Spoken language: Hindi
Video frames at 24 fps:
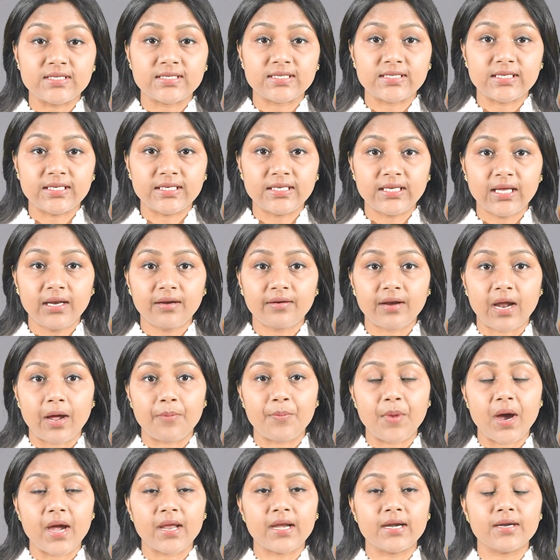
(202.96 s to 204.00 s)
सीरियल
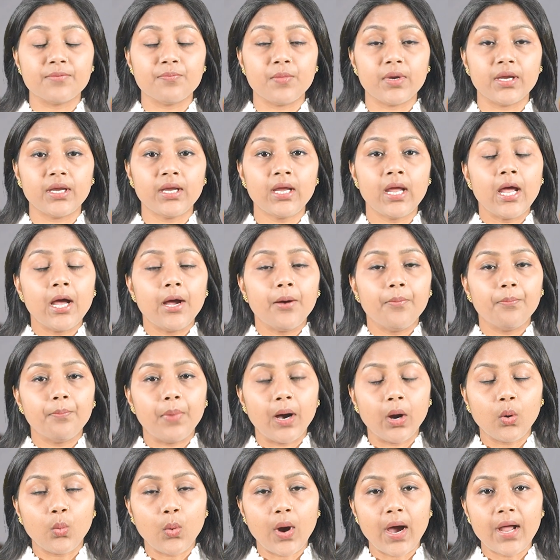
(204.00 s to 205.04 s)
रामायण में
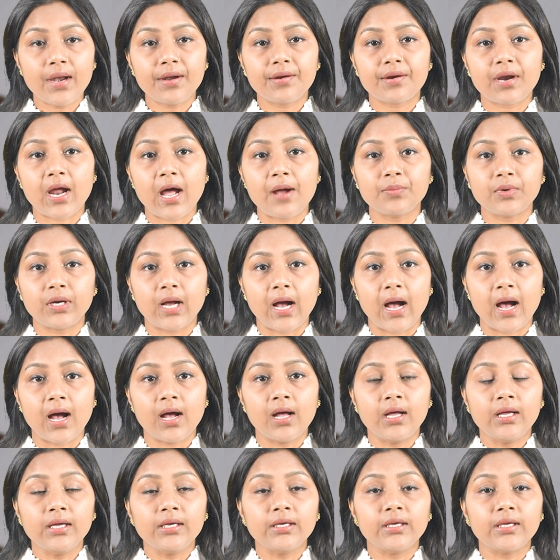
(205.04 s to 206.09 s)
भगवान राम का
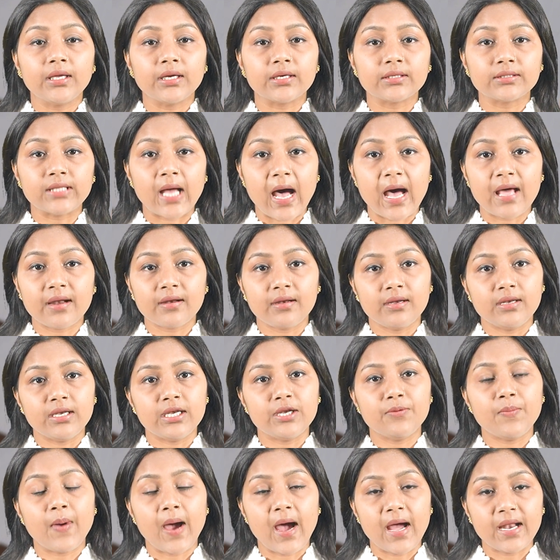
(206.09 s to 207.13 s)
किरदार
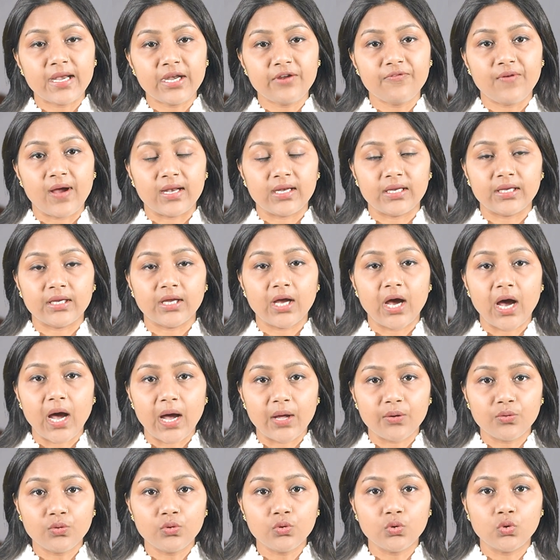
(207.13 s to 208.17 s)
निभाने वाले
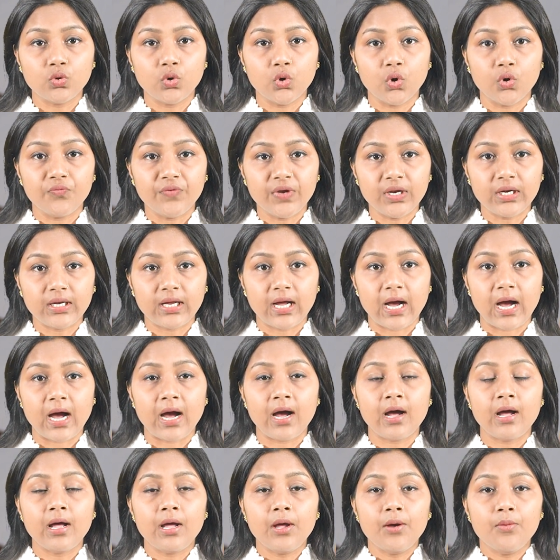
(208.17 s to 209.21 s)
अरुण गोविल का
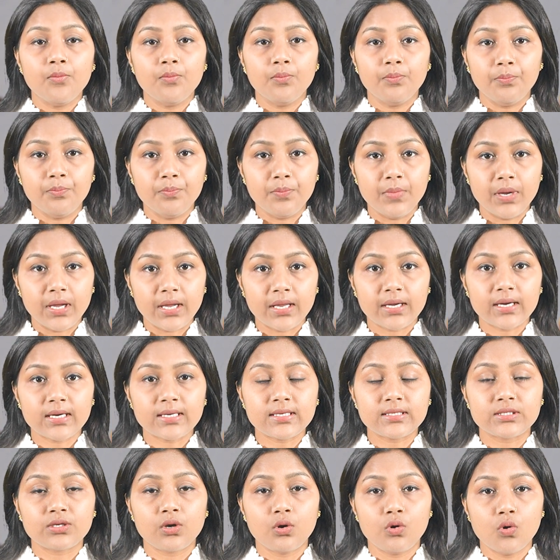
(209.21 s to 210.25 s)

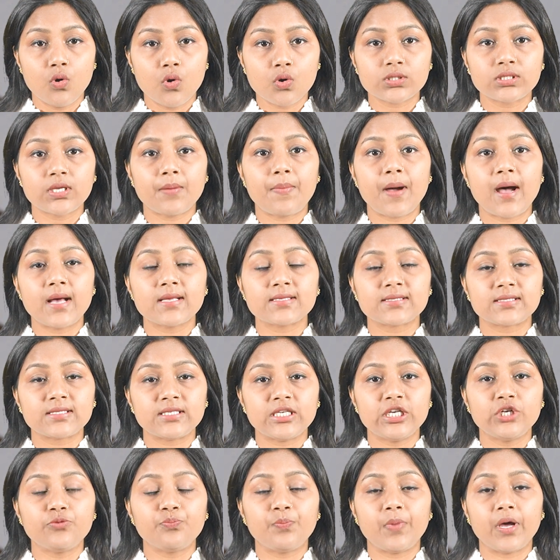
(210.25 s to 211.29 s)
मेरठ लोकसभा
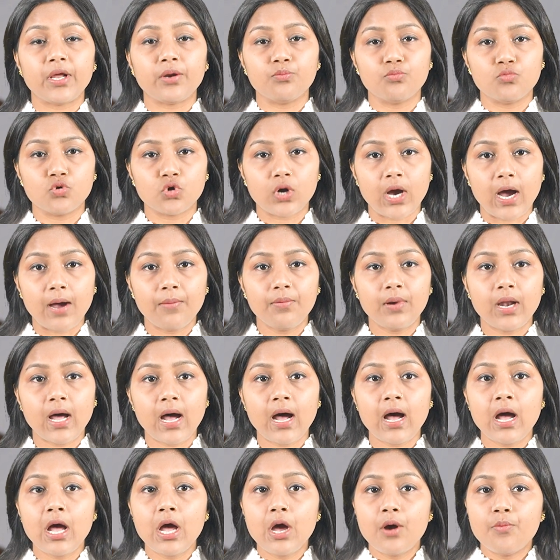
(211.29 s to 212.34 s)
सीट पर
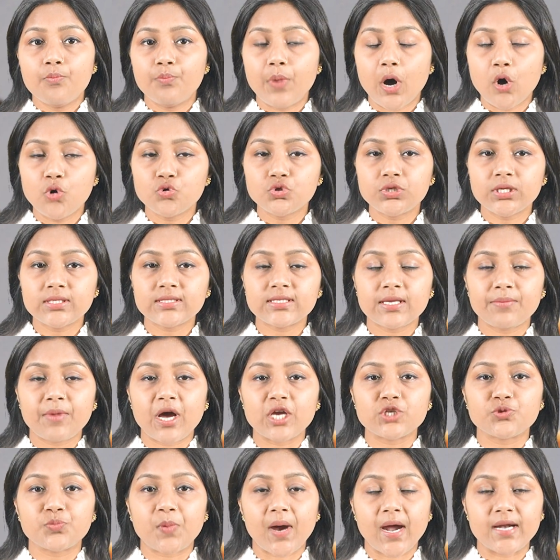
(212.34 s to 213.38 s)
मुकाबला बहुजन
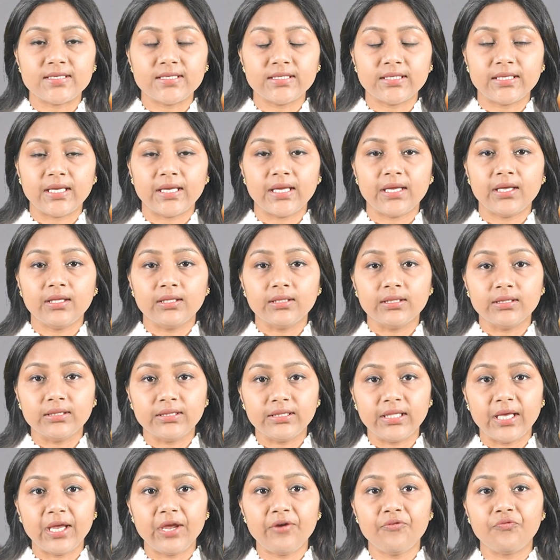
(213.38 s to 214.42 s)
समाज पार्टी के
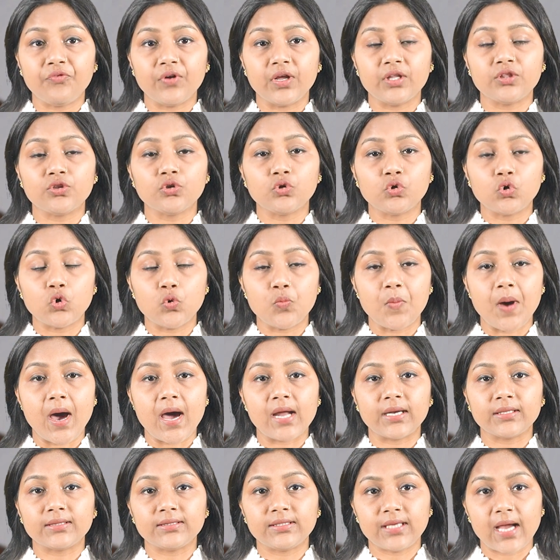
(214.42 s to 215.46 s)
देवव्रत
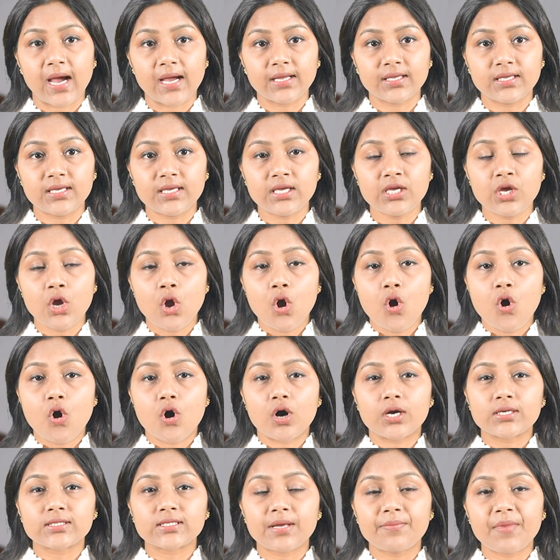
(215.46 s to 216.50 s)
कुमार त्यागी
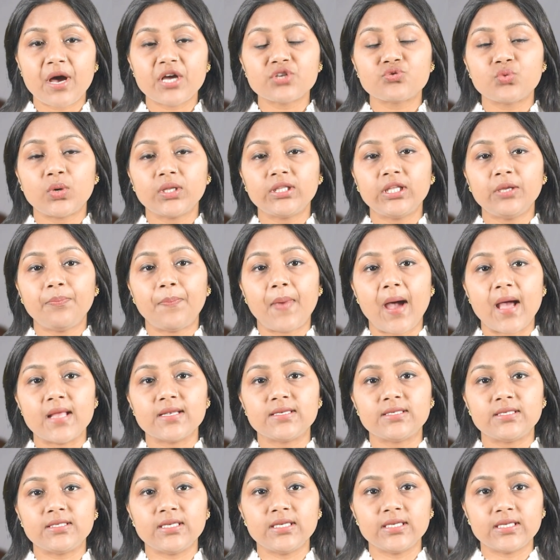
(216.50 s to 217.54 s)
और समाजवादी
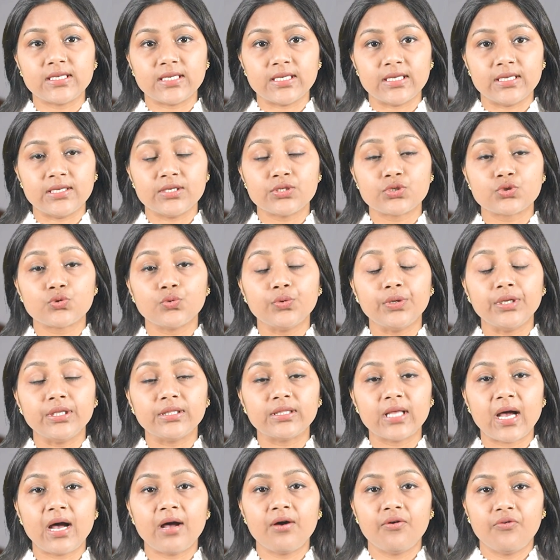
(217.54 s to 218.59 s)
पार्टी की
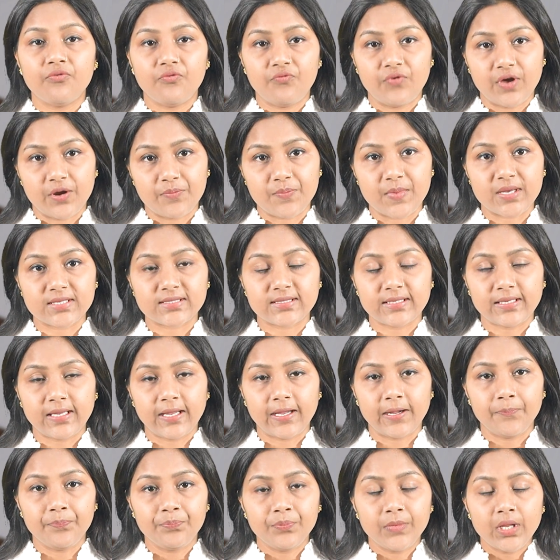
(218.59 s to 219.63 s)
सुनीता वर्मा से
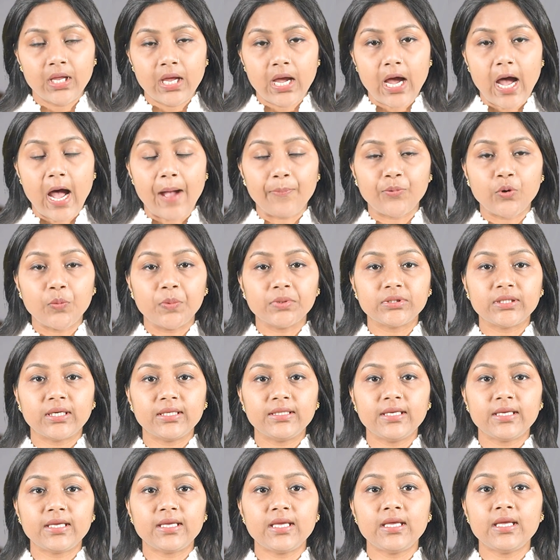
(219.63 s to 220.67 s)
है आपको बता
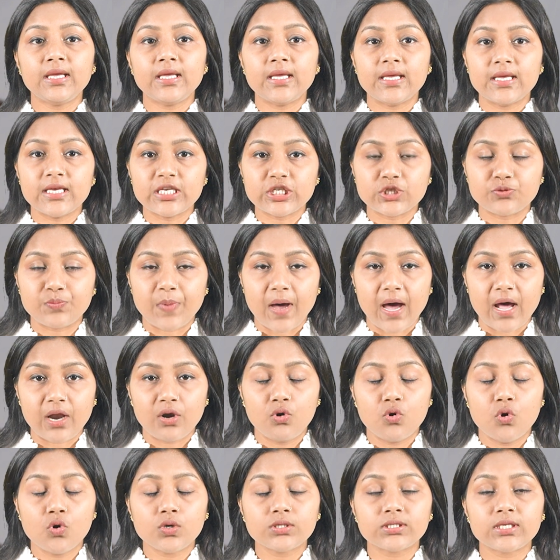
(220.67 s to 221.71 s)
दें कि इस
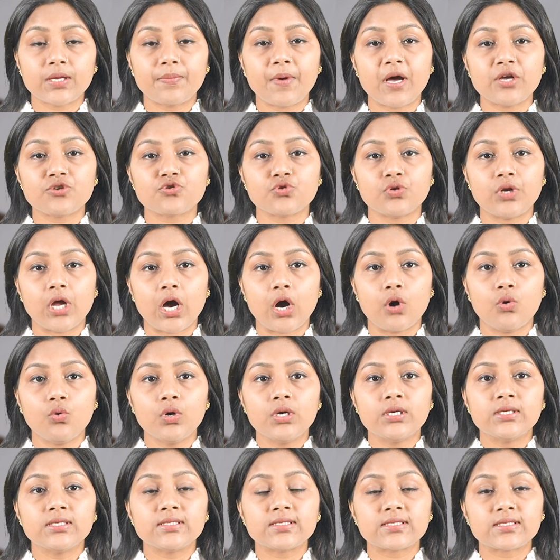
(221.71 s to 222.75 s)
बार लोकसभा चुनाव
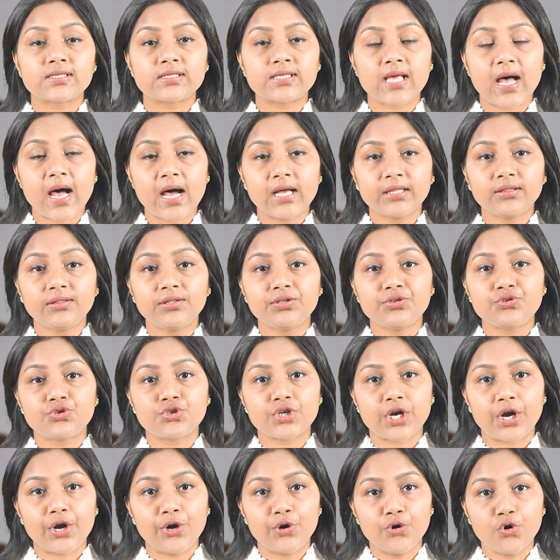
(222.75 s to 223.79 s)
सात
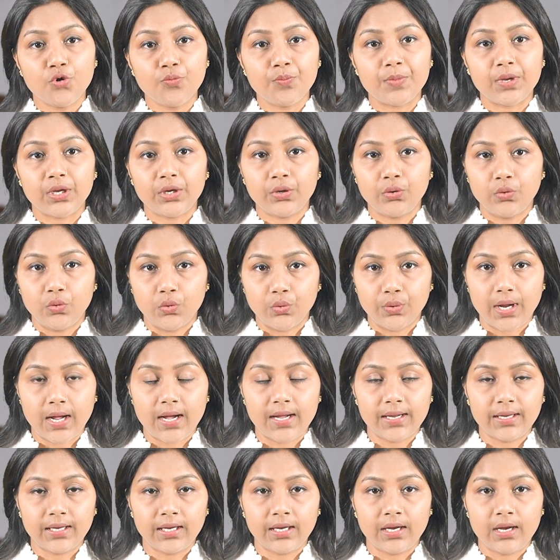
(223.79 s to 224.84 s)
चरणों में हो
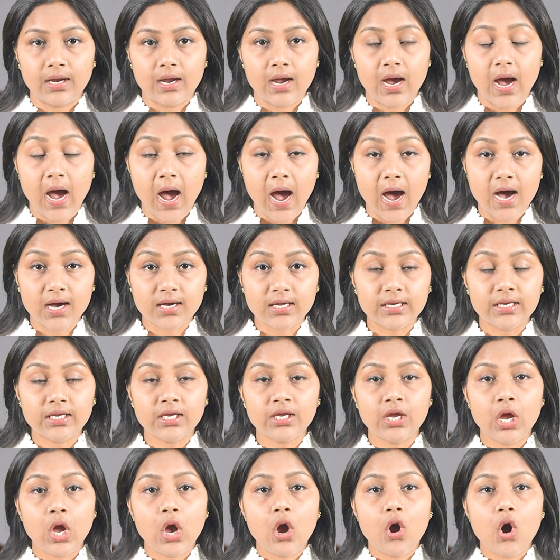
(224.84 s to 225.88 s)
रहा है
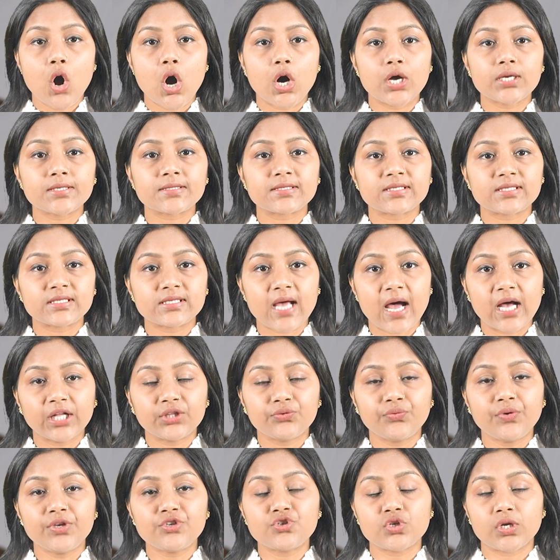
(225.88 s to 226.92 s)
आखिरी और
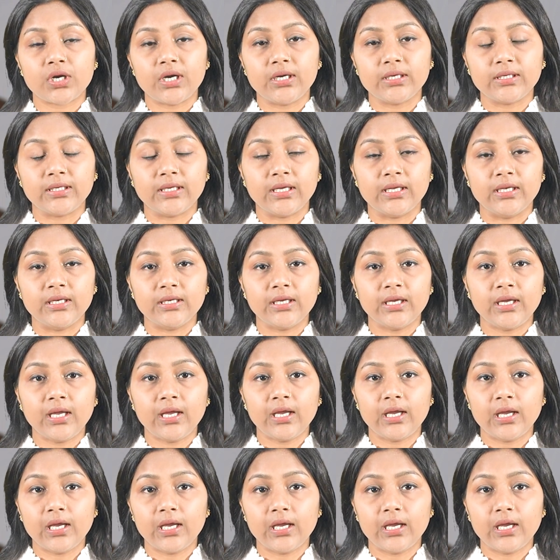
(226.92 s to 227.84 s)
सातवें चरण के लिए